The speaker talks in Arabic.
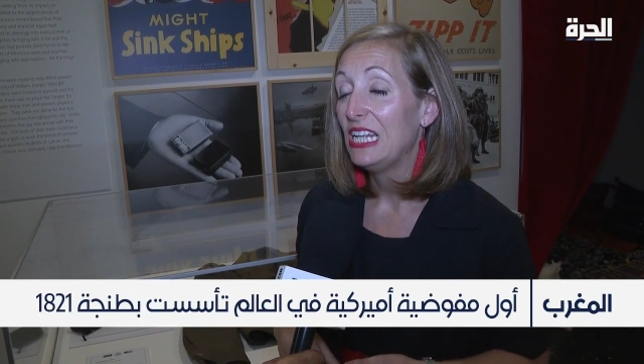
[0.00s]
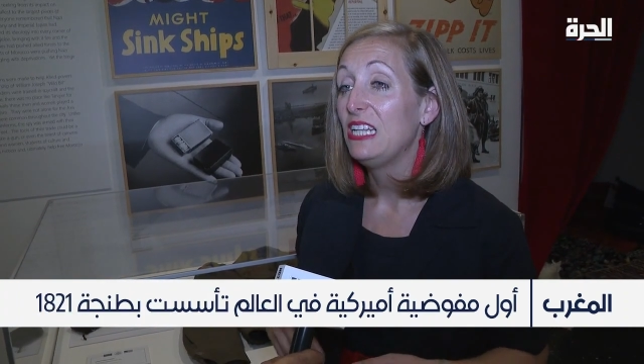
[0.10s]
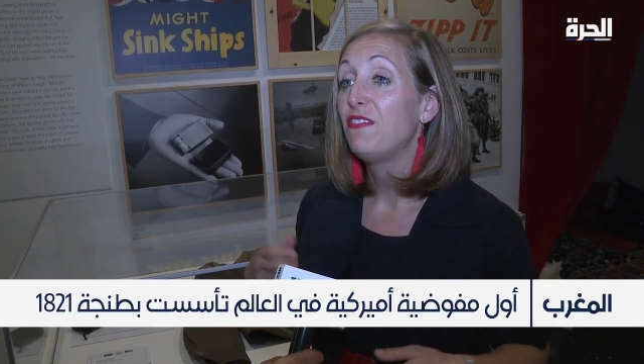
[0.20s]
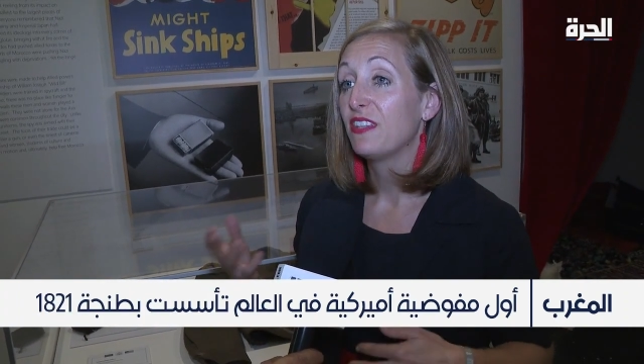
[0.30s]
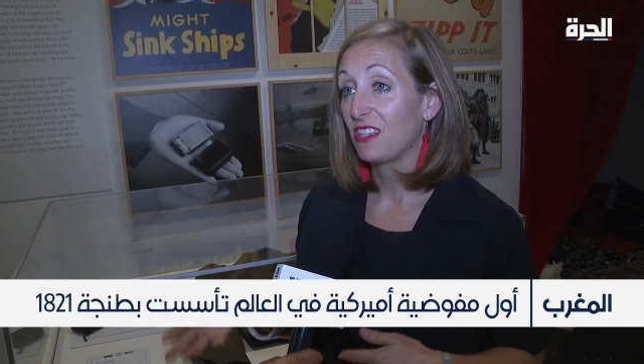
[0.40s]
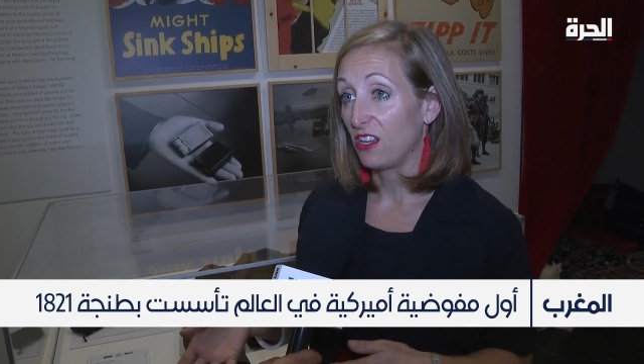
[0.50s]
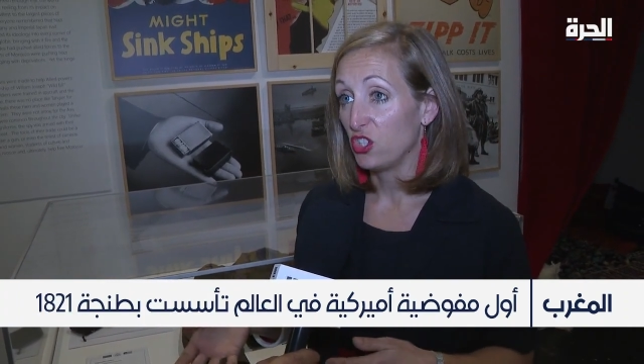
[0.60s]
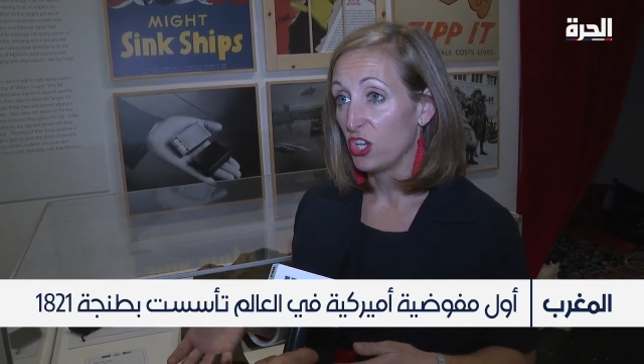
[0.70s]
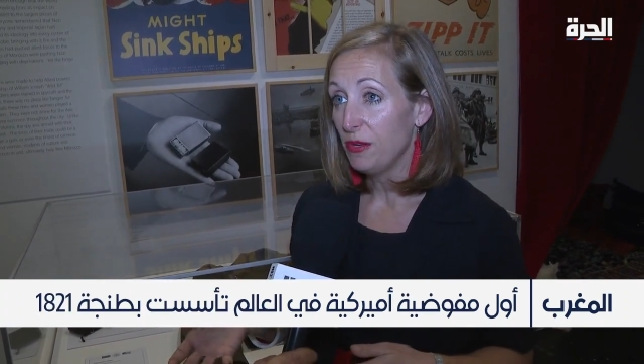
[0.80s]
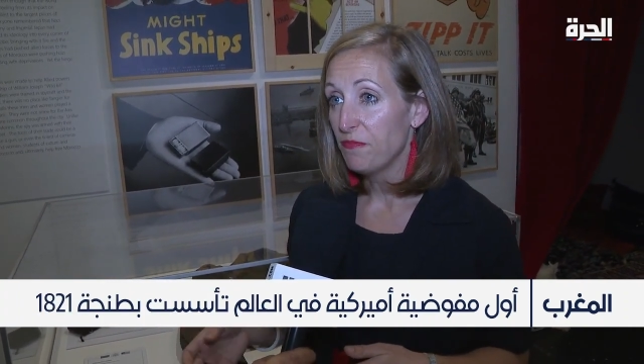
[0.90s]
اللي في
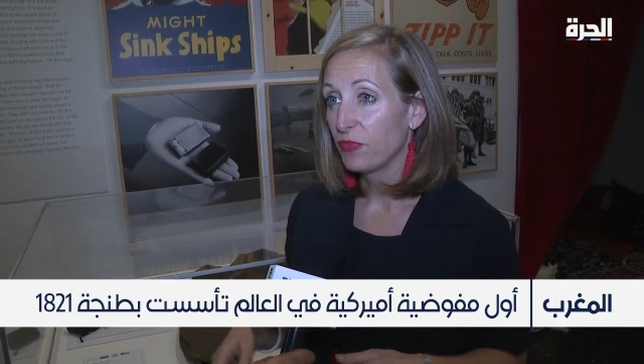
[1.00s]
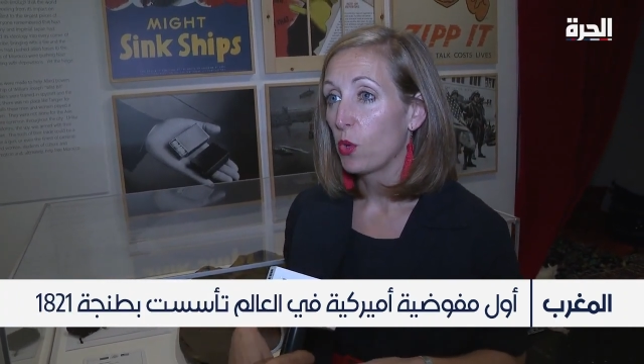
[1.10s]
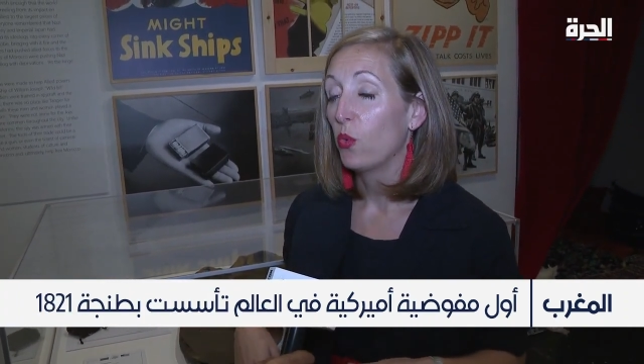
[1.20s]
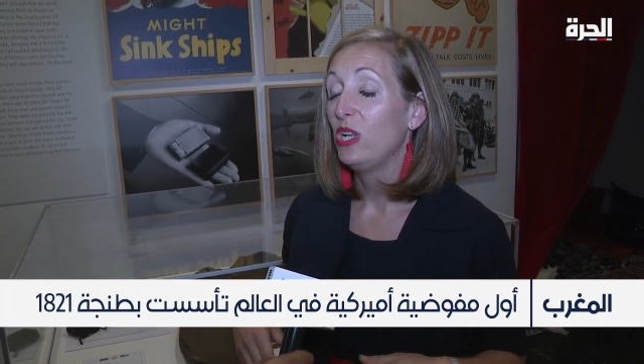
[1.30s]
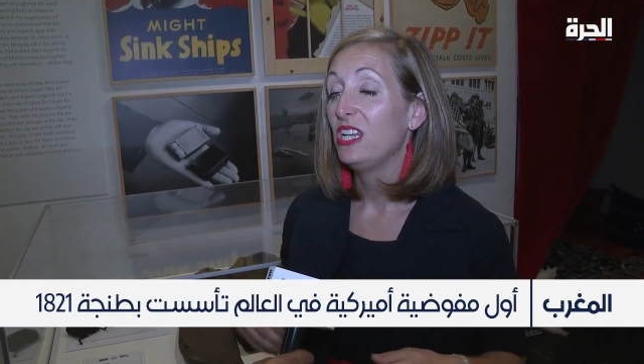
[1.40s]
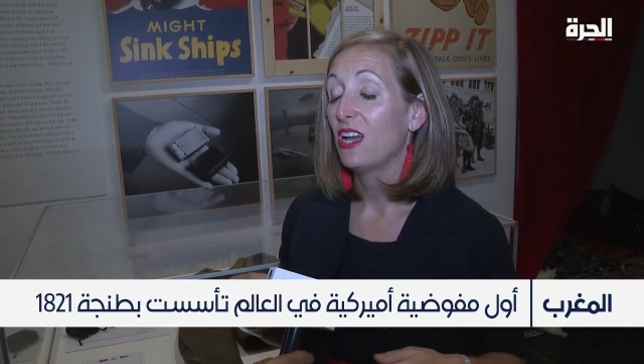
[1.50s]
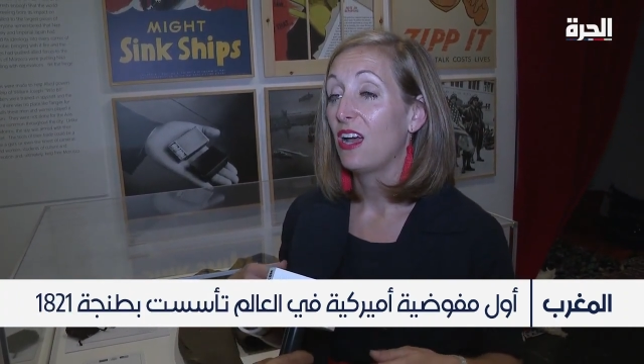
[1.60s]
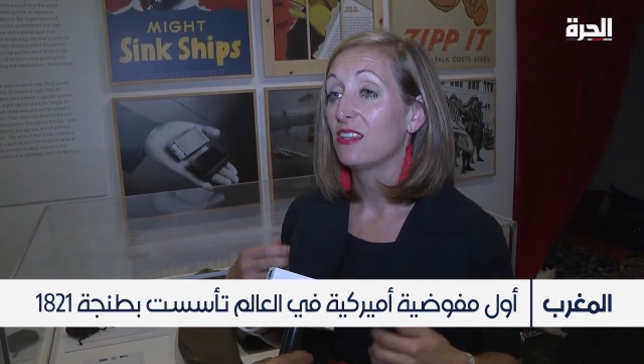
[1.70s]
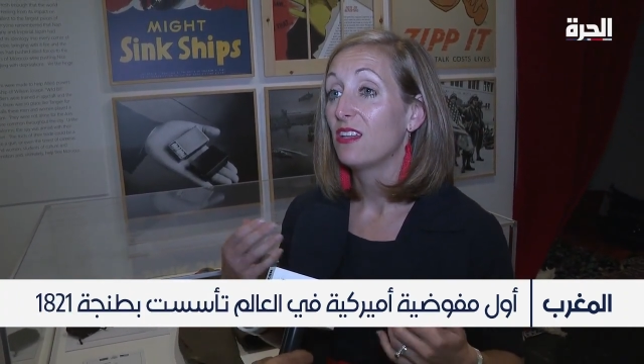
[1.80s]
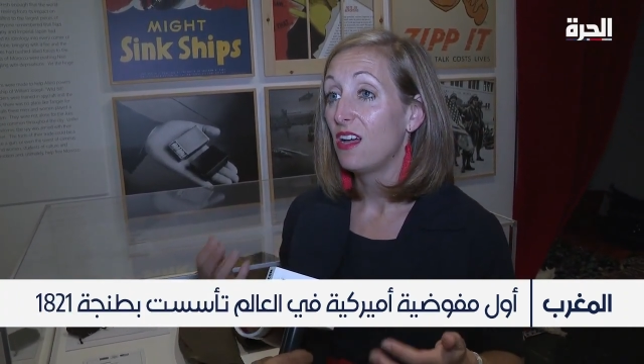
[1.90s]
طنجة واللي
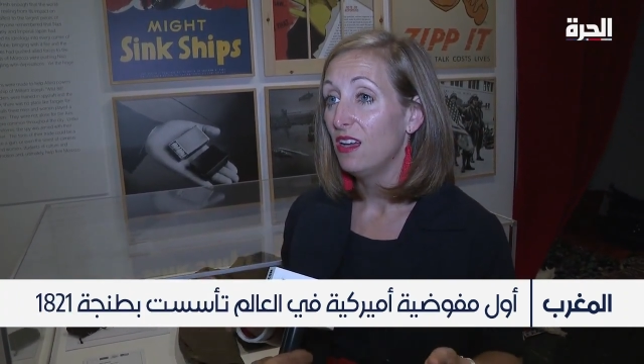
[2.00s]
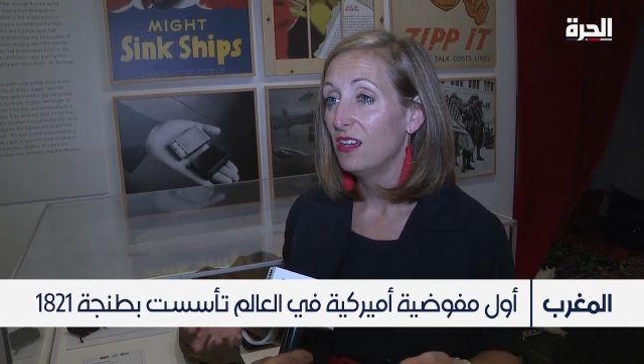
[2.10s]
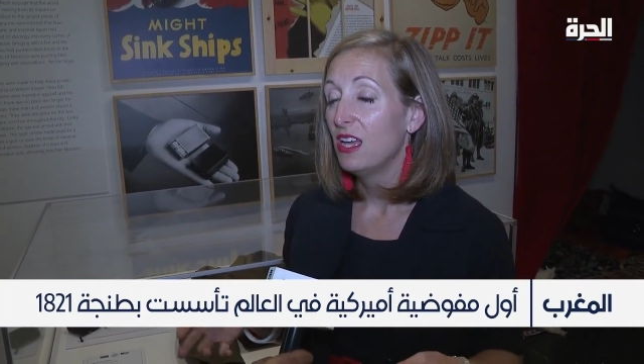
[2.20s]
أعطاه